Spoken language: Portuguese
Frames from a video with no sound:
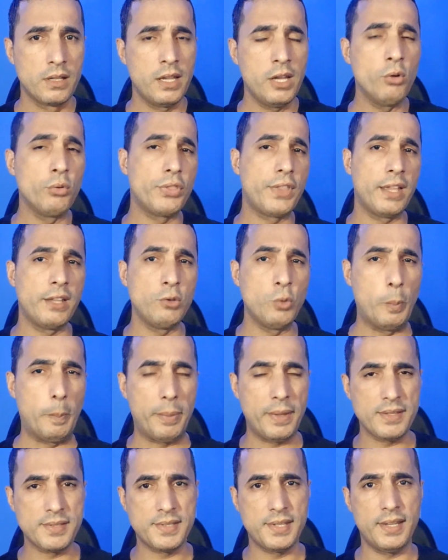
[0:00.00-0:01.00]
Eu tenho um
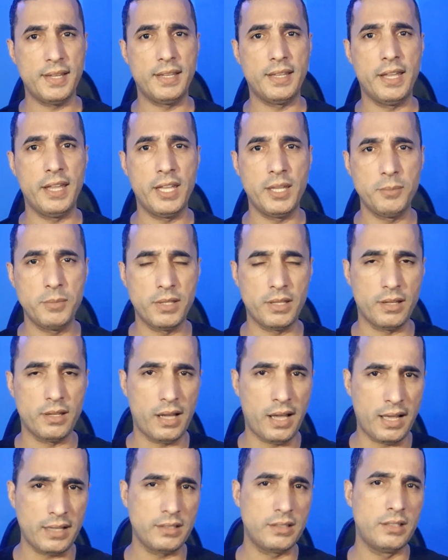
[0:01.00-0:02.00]
PC Game
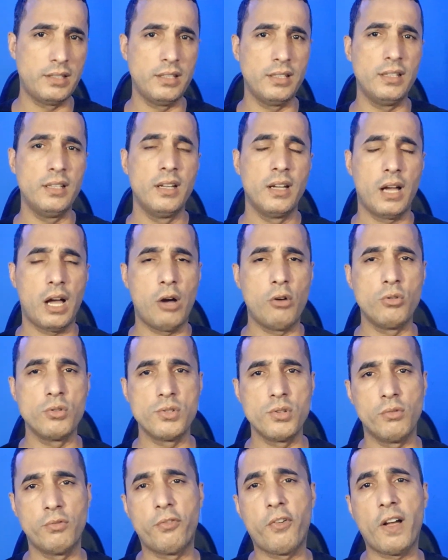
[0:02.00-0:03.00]
aqui
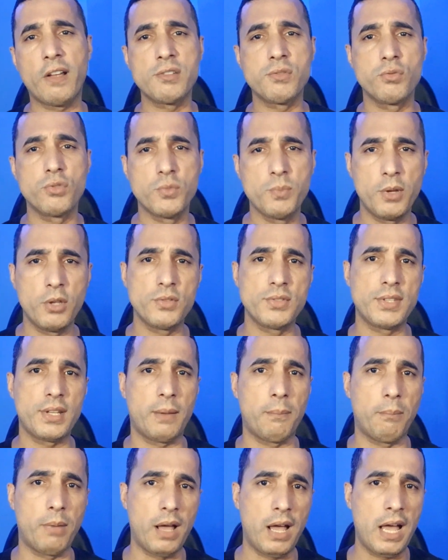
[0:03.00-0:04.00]
onde eu faço os meus
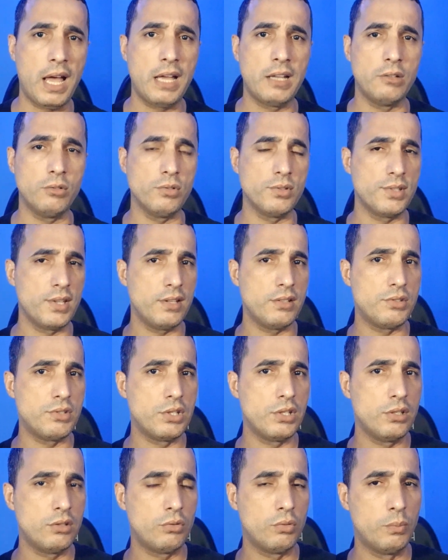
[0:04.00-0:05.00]
trabalhos,
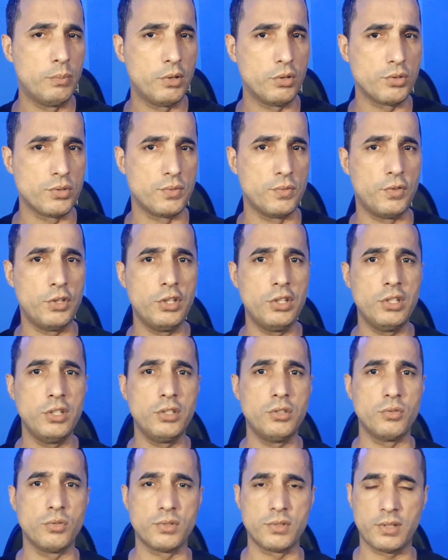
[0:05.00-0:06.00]
edito meus
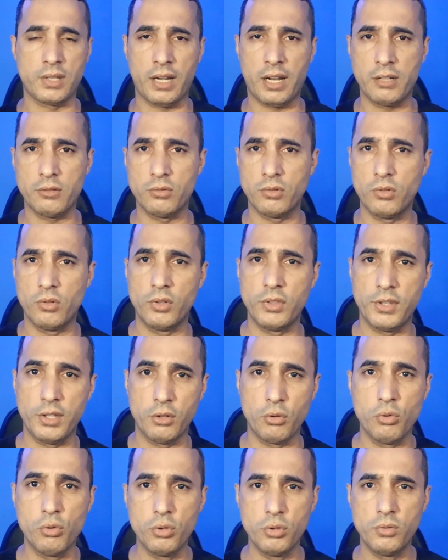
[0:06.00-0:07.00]
vídeos, trago
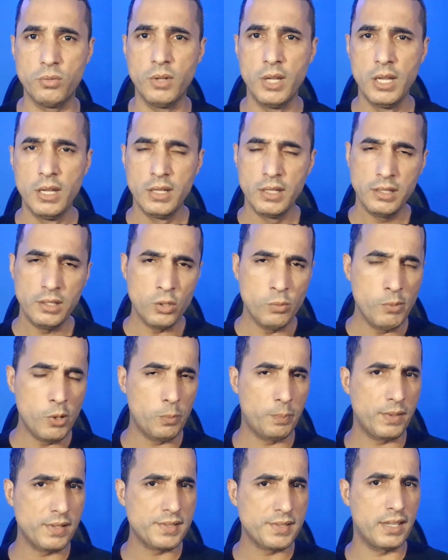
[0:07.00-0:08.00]
conteúdo e o
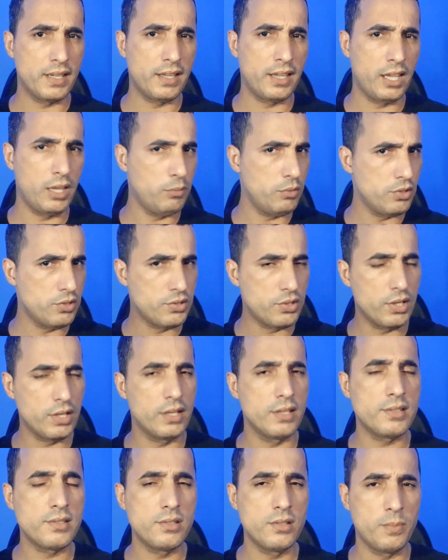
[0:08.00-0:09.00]
meu PC Game,
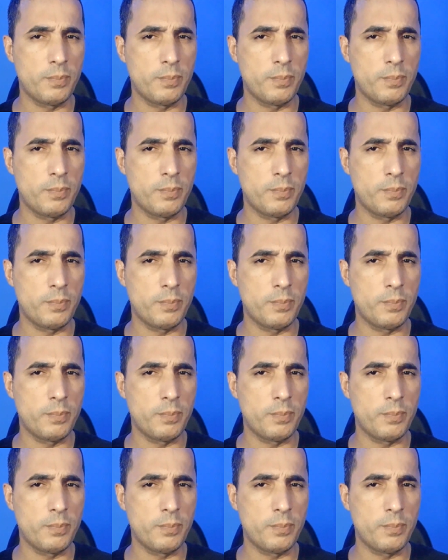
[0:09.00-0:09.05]
diga-se de